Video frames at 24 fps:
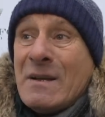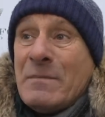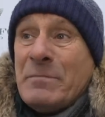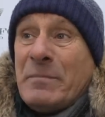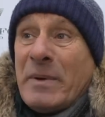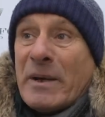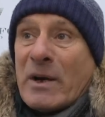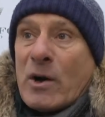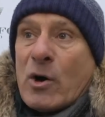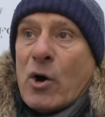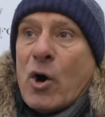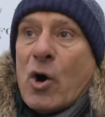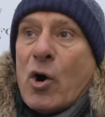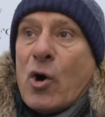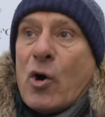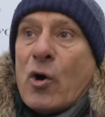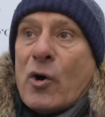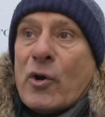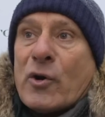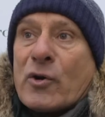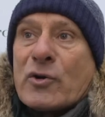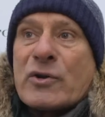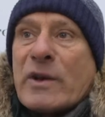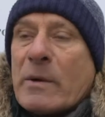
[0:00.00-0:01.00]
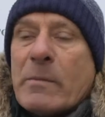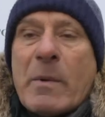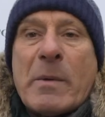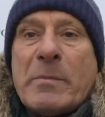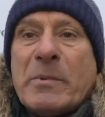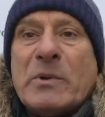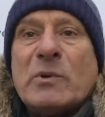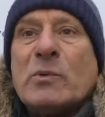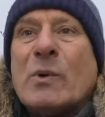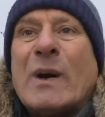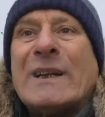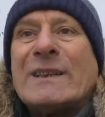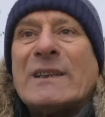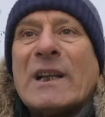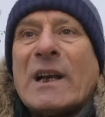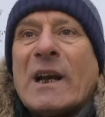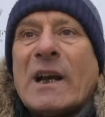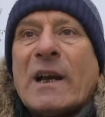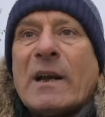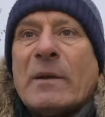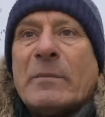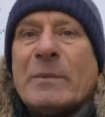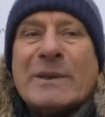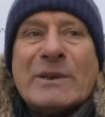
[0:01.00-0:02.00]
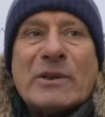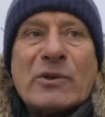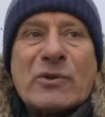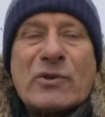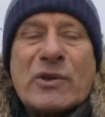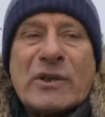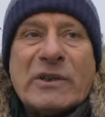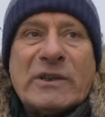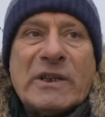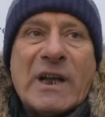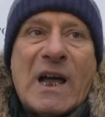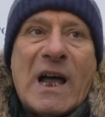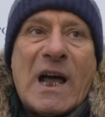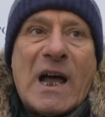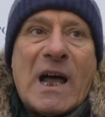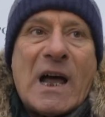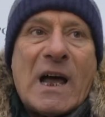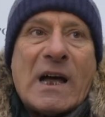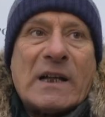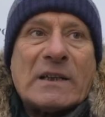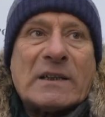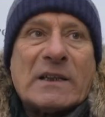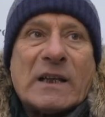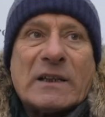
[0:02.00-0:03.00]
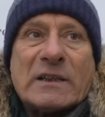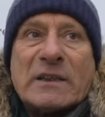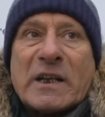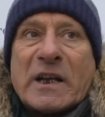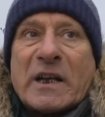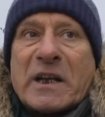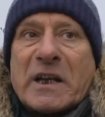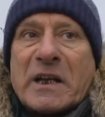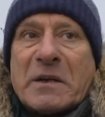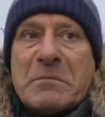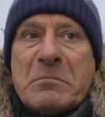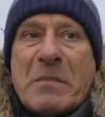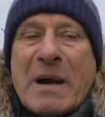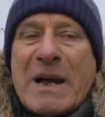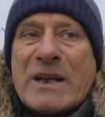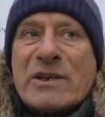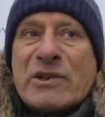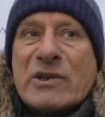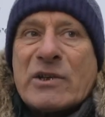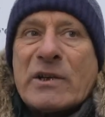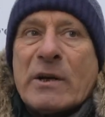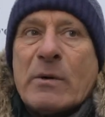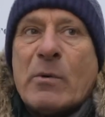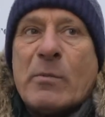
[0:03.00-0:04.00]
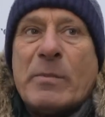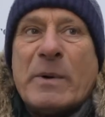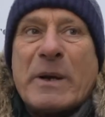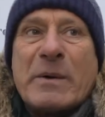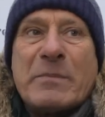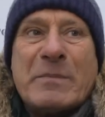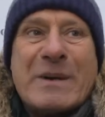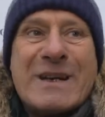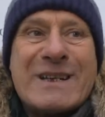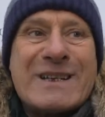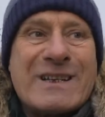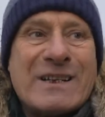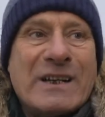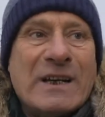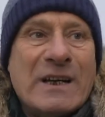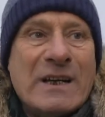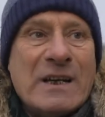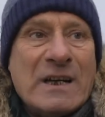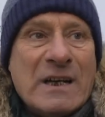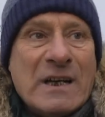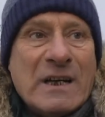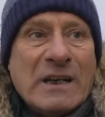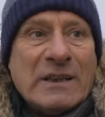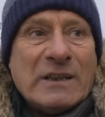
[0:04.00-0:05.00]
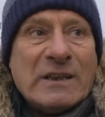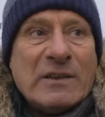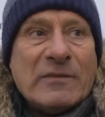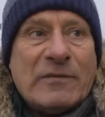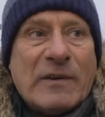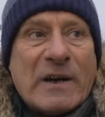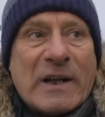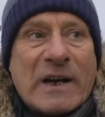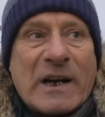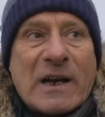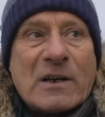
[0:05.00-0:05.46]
Però non siamo abituati alla lamentosità, tant'è che mai ci siamo permessi di fare